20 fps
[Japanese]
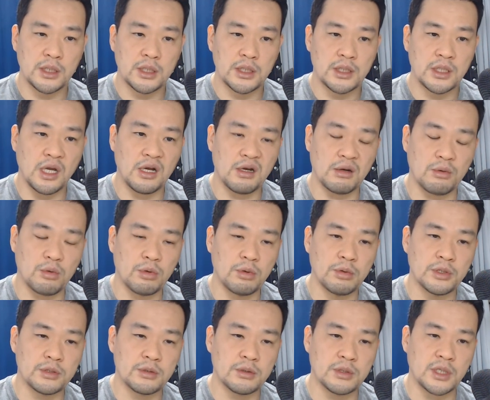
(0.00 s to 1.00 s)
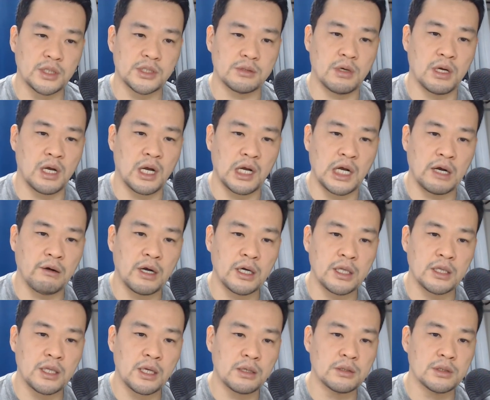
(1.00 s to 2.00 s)
なんかこういう人たちと関わ
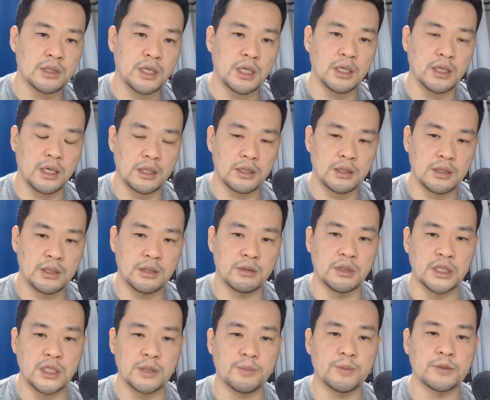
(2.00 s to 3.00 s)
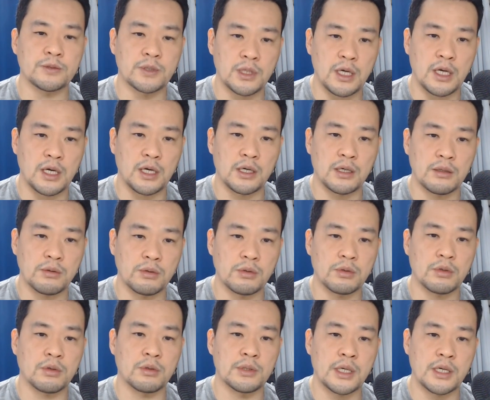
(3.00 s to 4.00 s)
りたくないなっていう気分が、こ
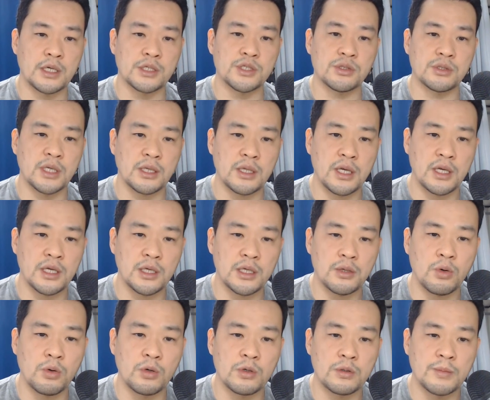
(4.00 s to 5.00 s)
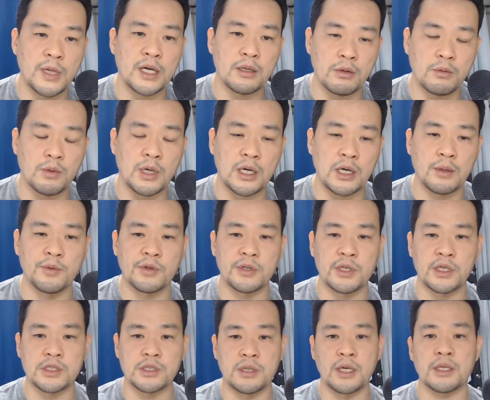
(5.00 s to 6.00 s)
の70年代以降生まれの若者
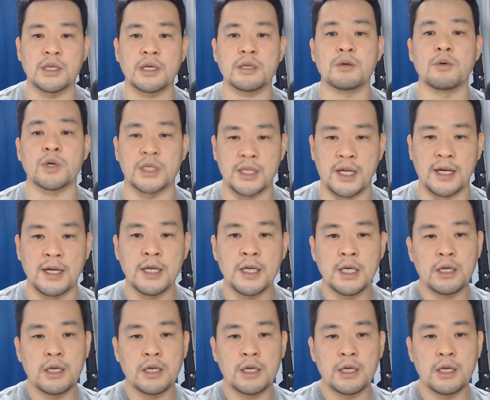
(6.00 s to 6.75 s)
たちの間に起きた。